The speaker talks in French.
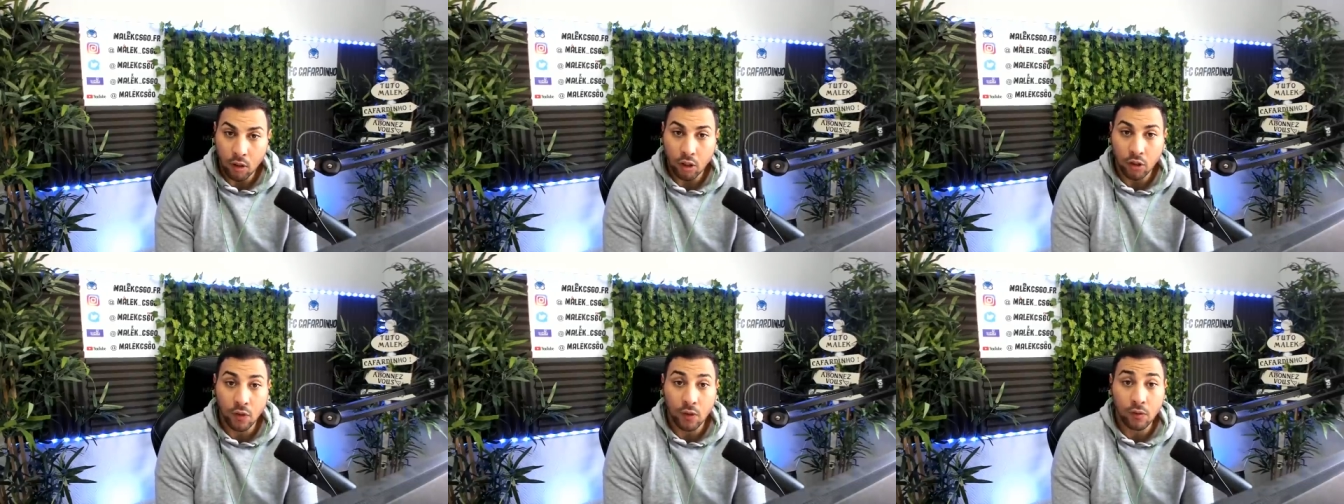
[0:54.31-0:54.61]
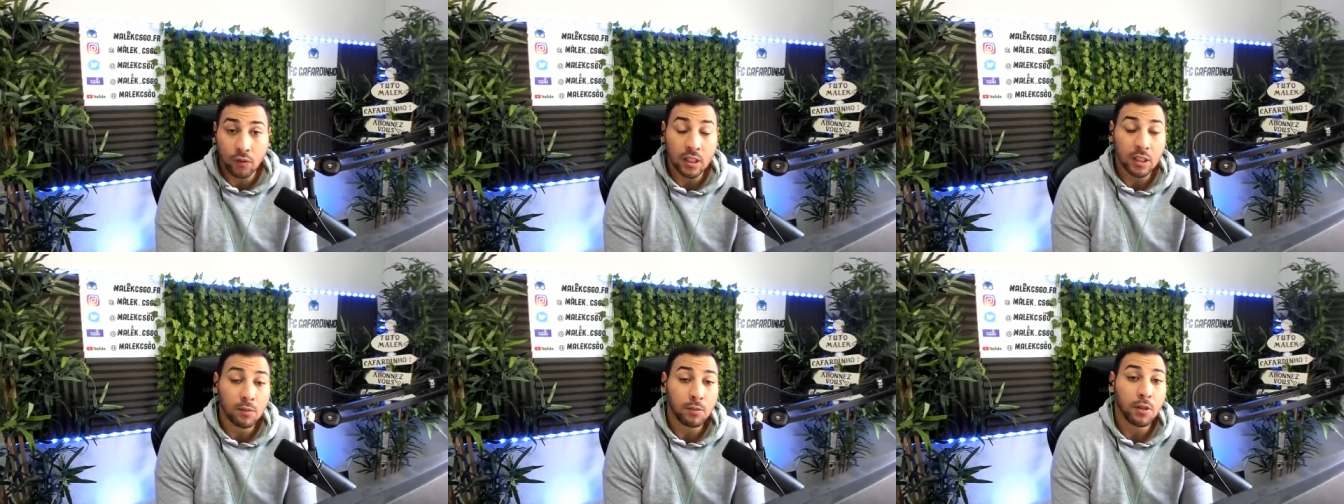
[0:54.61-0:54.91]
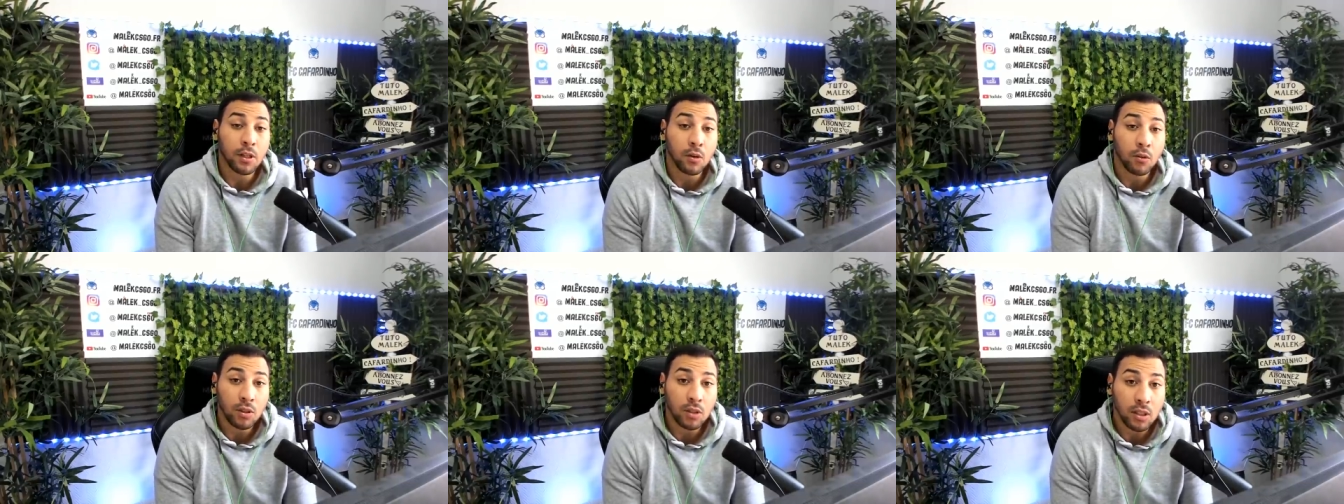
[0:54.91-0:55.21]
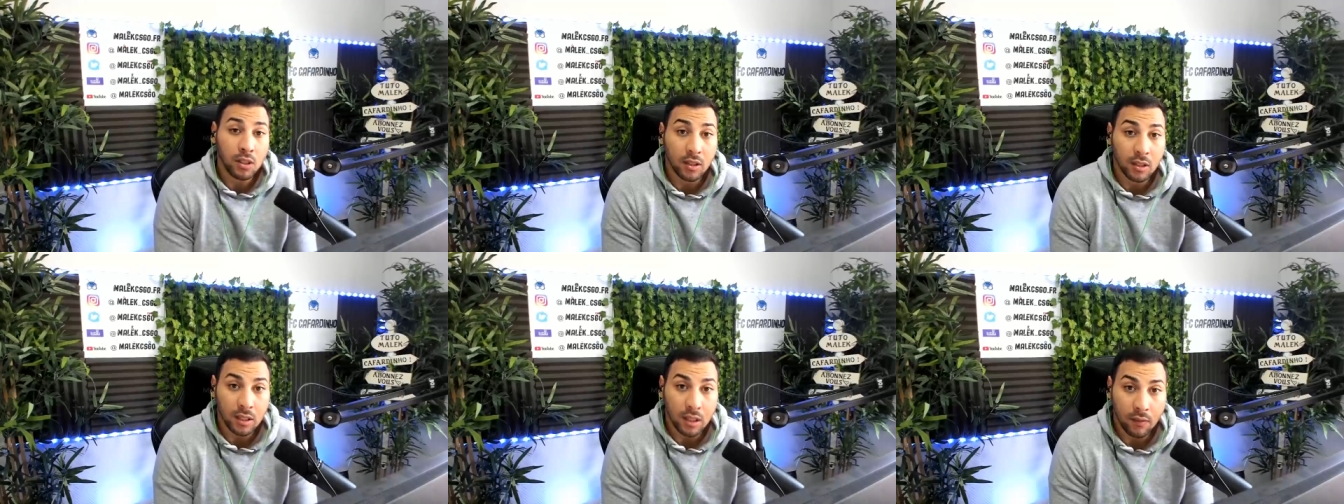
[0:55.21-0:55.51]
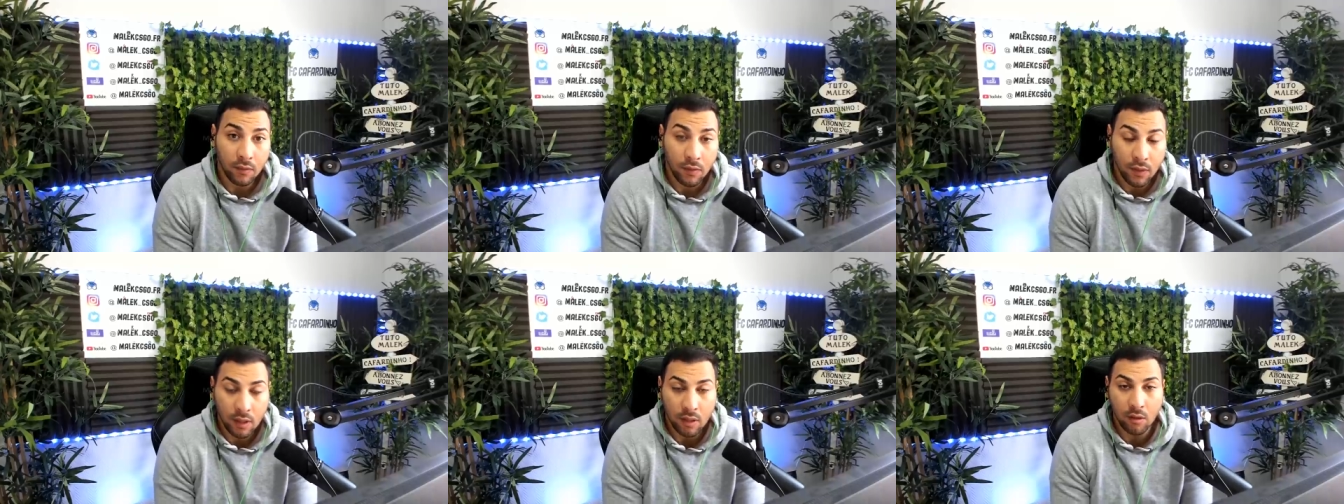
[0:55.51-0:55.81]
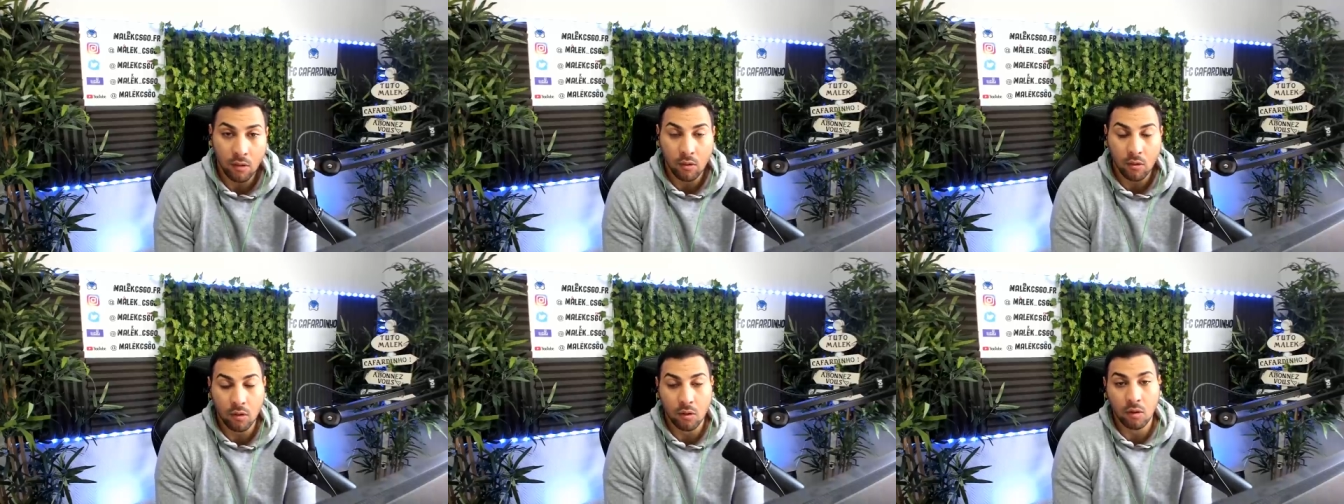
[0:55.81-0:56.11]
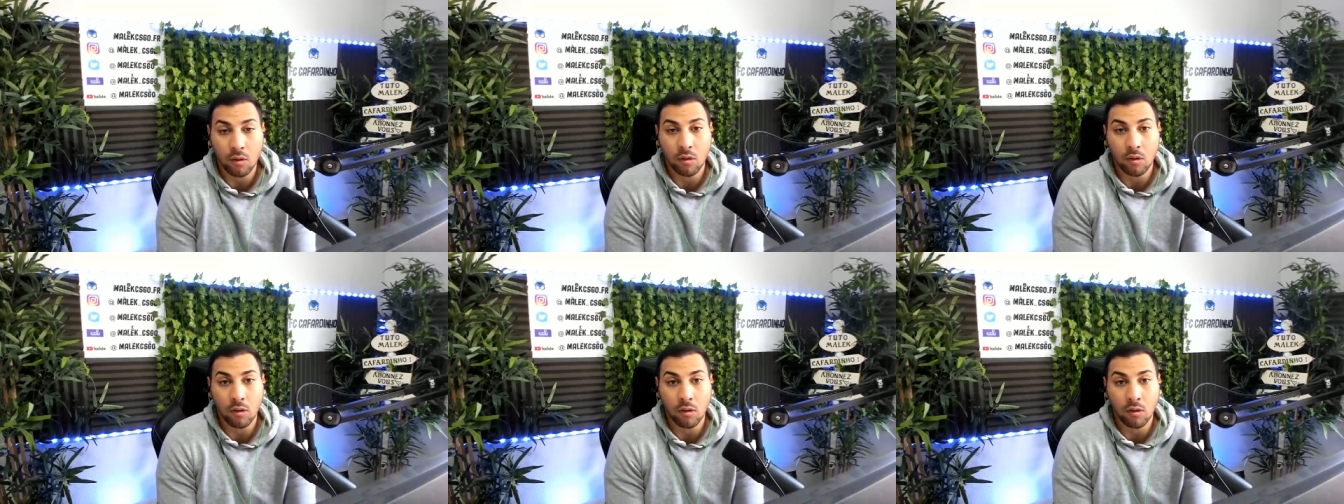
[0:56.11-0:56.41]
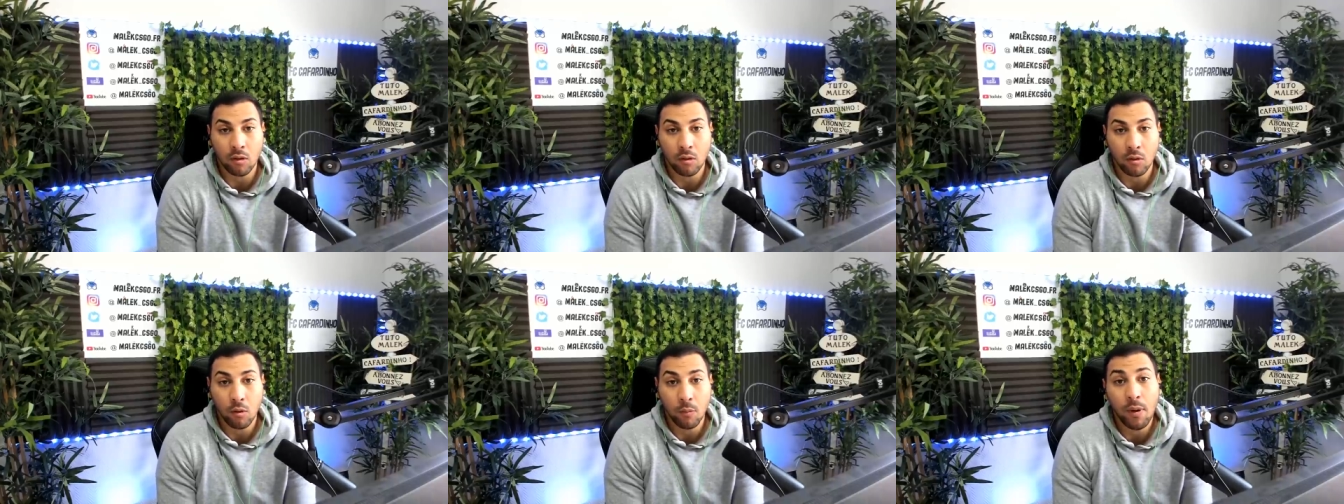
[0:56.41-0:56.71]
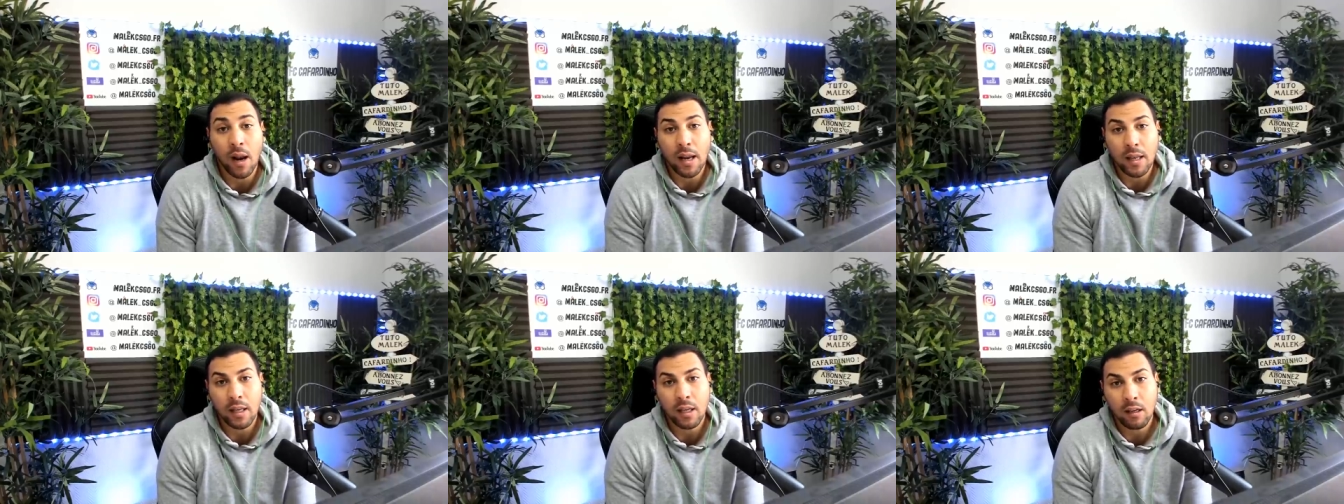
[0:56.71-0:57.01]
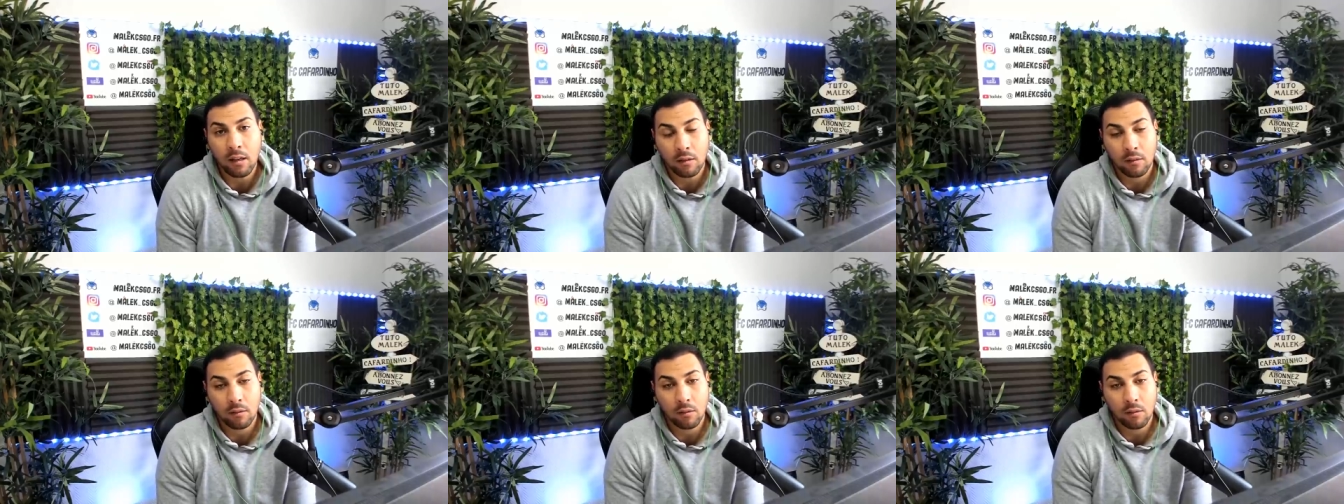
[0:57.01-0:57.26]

Je vais vous expliquer aussi dans cette vidéo le planning,